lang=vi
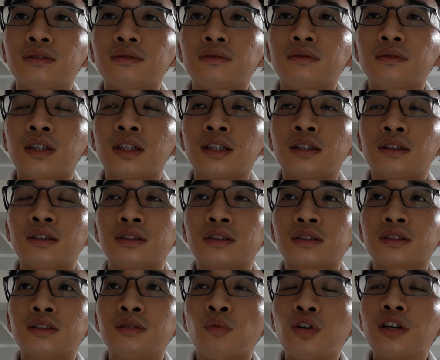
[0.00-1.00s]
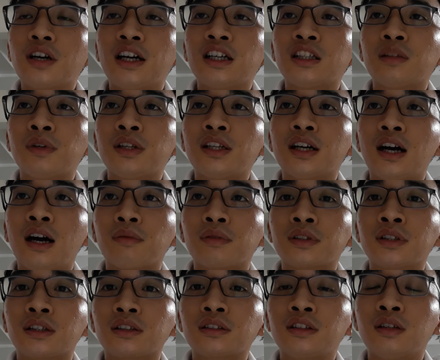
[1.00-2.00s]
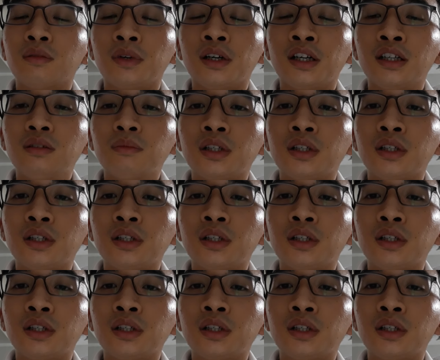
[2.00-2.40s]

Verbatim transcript: Và cứ mỗi ngày thì mình lại học được những điều mới.